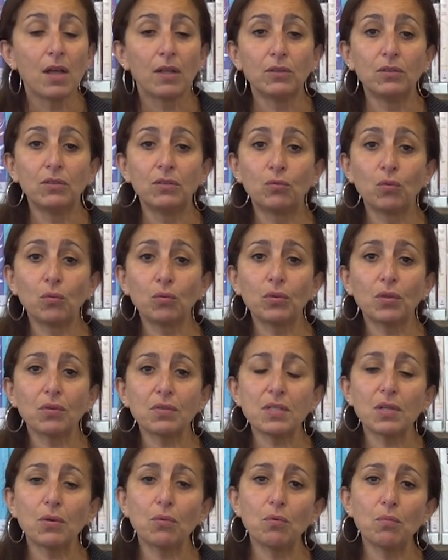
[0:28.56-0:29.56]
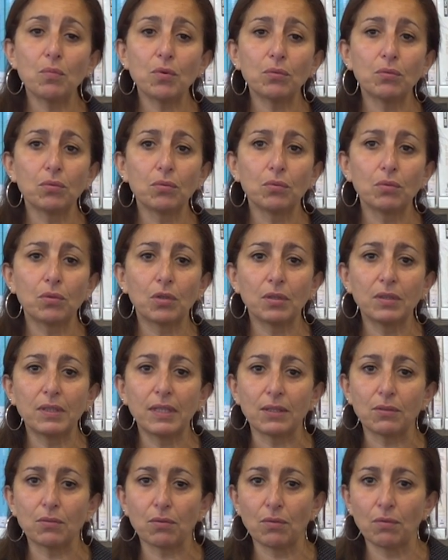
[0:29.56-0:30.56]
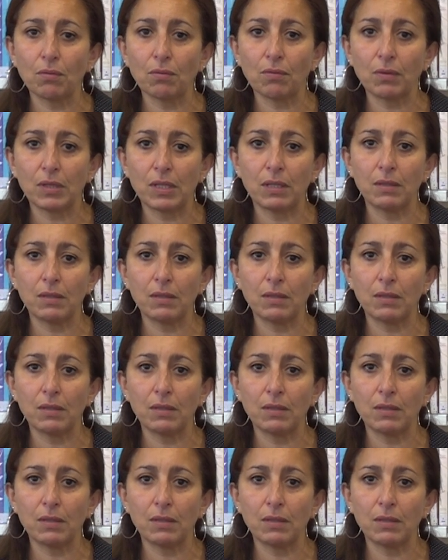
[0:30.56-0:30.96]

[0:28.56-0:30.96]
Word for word: Donc dans ces romans de Code euh,